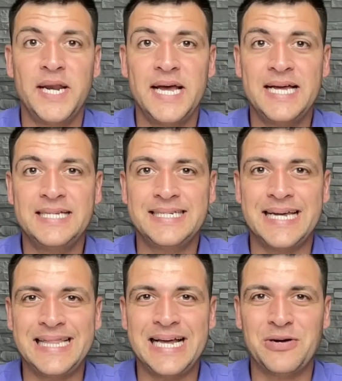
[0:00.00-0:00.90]
muy
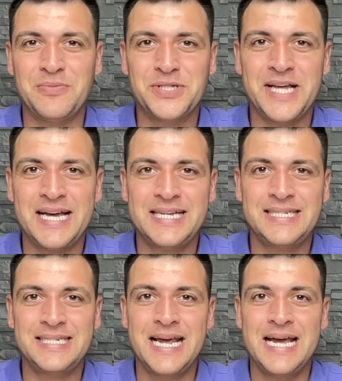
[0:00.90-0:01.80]
buenas, ¿qué tal? ¿Cómo
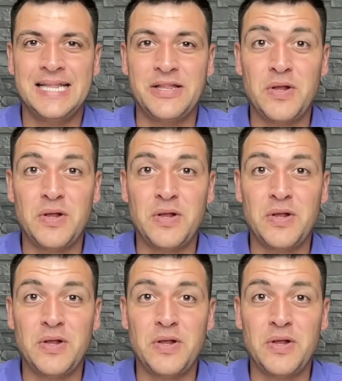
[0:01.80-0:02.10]
estás?